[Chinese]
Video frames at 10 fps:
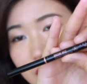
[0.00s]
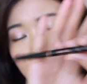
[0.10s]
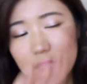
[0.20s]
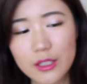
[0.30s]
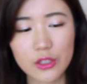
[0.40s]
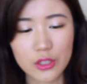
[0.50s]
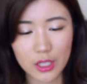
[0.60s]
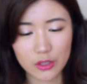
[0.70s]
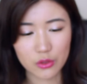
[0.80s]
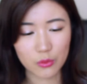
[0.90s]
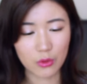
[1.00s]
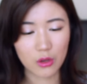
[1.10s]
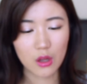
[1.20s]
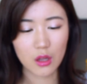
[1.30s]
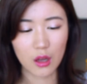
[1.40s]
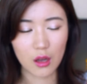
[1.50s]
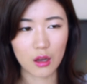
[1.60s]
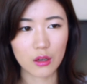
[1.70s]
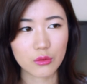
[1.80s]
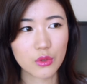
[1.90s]
这个其实也是我
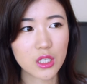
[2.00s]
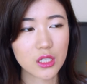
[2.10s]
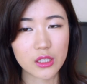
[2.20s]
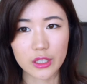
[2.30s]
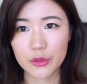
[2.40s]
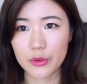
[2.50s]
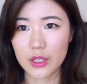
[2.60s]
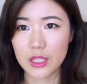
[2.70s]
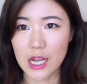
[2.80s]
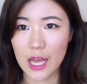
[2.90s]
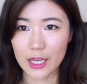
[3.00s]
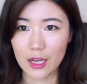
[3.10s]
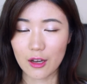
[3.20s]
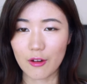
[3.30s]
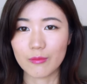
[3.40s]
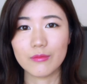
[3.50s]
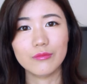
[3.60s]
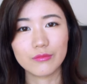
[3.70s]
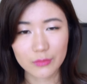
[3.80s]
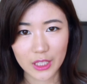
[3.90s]
呃最近几个月以来刚刚。
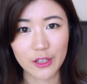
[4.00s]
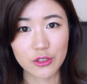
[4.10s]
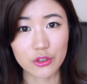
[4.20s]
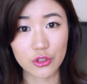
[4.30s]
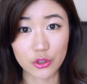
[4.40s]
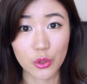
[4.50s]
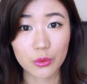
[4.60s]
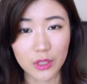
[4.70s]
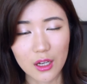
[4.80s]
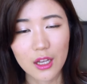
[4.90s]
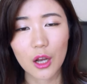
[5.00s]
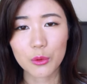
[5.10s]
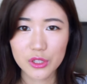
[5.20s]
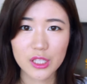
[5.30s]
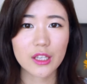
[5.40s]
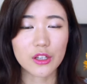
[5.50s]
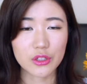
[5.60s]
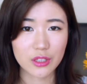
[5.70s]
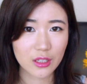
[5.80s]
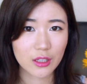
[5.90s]
开始使用的，然后我之前也
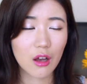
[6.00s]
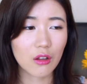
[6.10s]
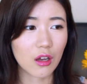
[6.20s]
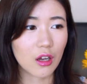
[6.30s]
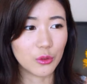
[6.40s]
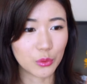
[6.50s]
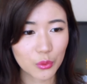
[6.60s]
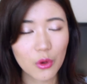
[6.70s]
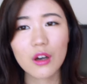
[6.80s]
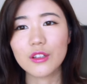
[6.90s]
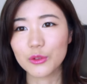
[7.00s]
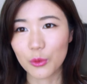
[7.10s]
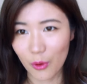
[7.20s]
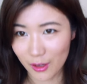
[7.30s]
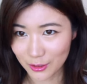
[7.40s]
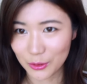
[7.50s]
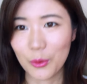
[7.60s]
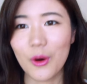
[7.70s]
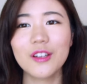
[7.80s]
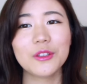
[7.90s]
是听到了很多很多很
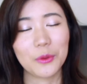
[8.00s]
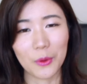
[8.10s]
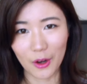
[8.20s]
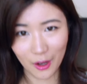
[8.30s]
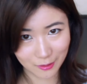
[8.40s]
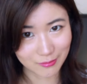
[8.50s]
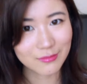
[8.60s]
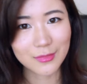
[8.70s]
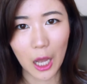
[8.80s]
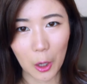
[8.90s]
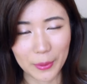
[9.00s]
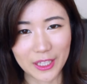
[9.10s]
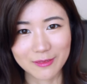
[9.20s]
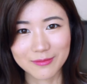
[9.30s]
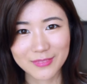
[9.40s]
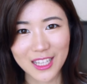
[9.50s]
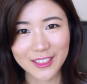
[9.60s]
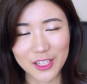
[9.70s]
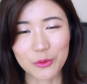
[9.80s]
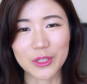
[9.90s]
多很多好评，
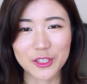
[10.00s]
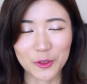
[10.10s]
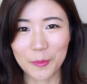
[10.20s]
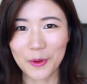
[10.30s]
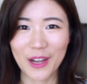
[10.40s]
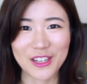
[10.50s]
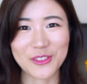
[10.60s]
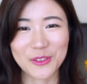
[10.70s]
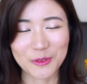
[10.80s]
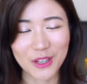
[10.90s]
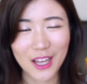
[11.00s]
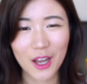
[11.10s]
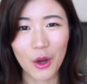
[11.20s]
但是我一直都没有开始用，